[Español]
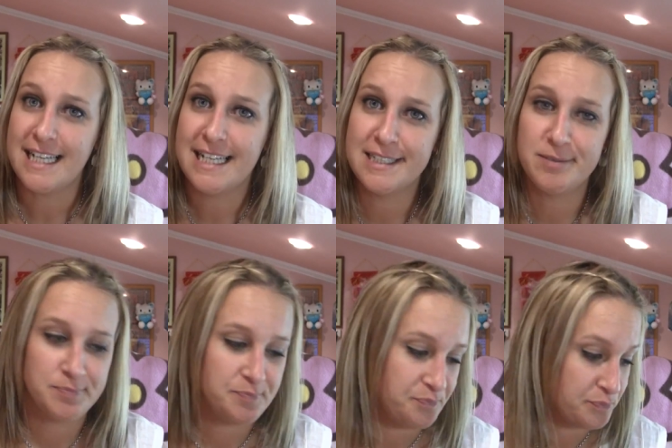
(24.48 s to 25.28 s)
eh,
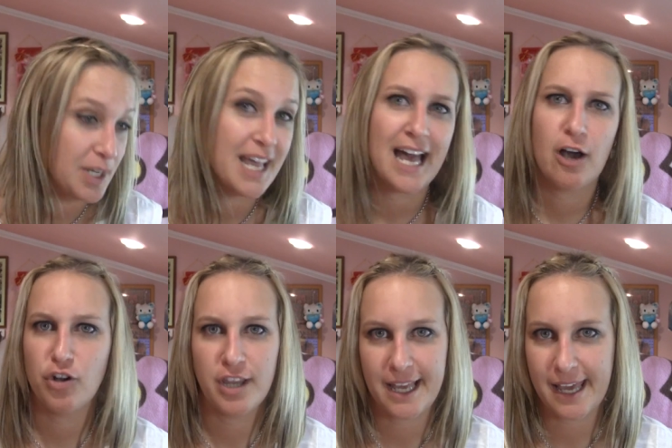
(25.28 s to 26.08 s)

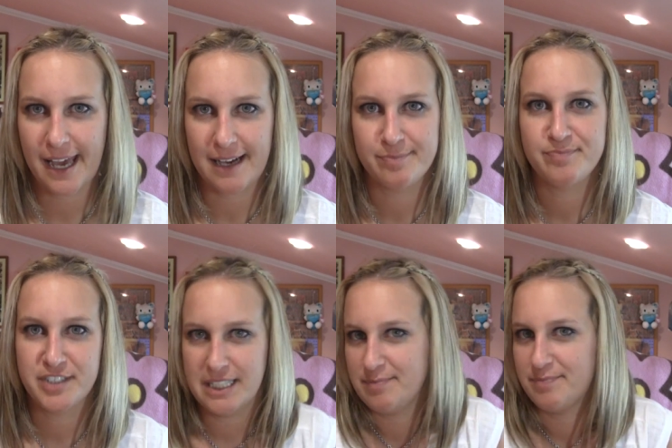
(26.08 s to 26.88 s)
em, de Ikea,
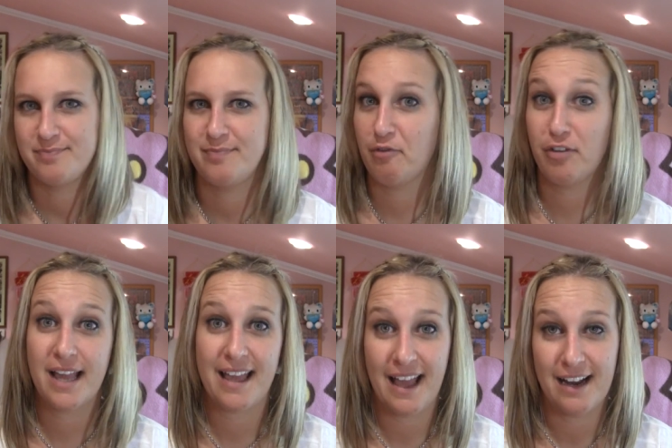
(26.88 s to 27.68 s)
sí, me
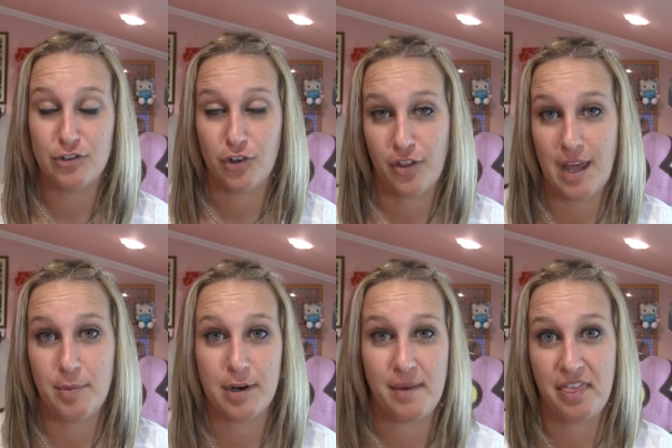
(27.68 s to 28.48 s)
fui a Ikea el otro
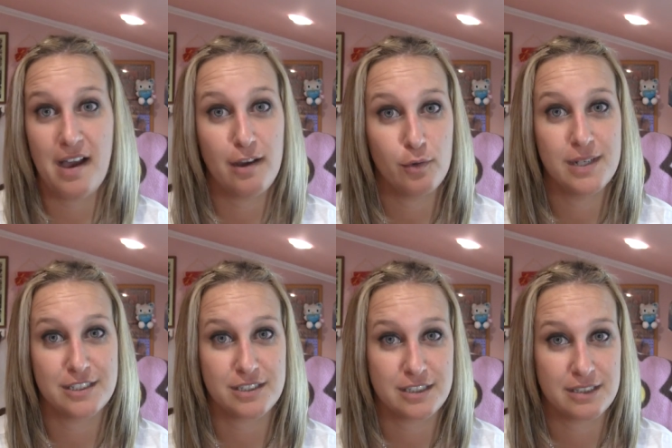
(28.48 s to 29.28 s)
día porque me hacían
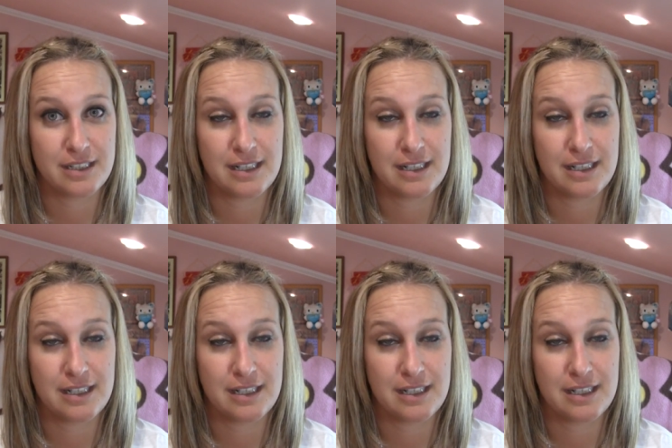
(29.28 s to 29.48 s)
algunas,